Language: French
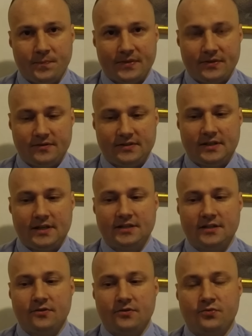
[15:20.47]
Donc
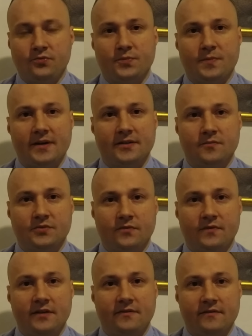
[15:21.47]
c'est-à-dire que tu touches par exemple
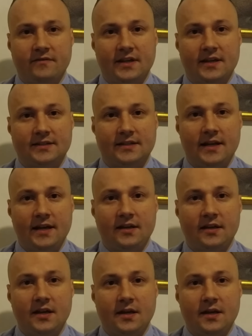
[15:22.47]
janvier, février un salaire,